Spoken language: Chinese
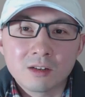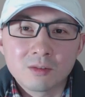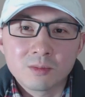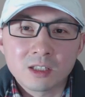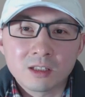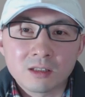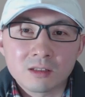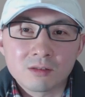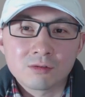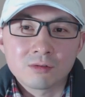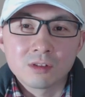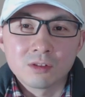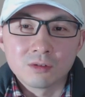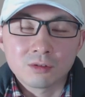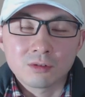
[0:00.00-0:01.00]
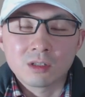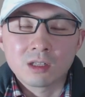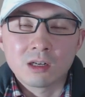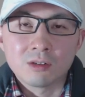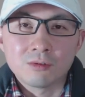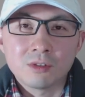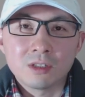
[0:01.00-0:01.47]
条命呢足够拖
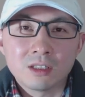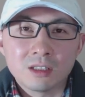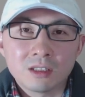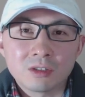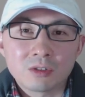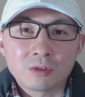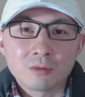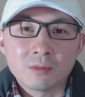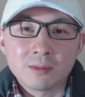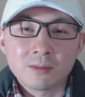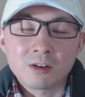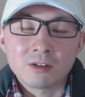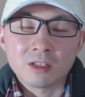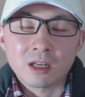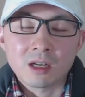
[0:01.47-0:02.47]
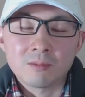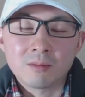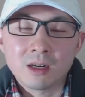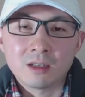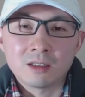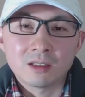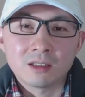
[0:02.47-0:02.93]
到月底的中美贸易谈
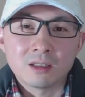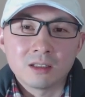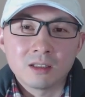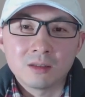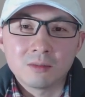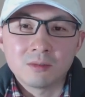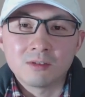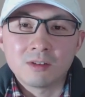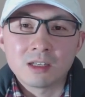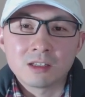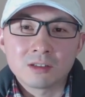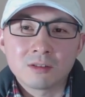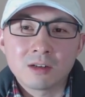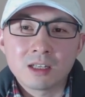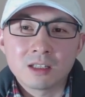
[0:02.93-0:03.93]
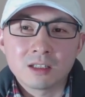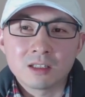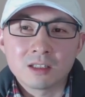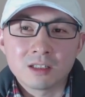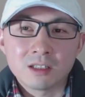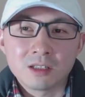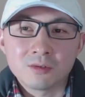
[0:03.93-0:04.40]
判和孟晚舟案
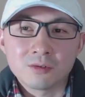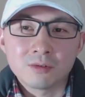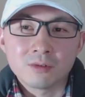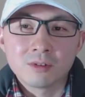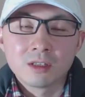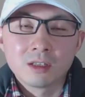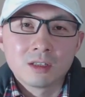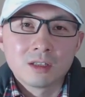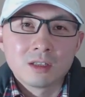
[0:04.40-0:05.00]
的结局，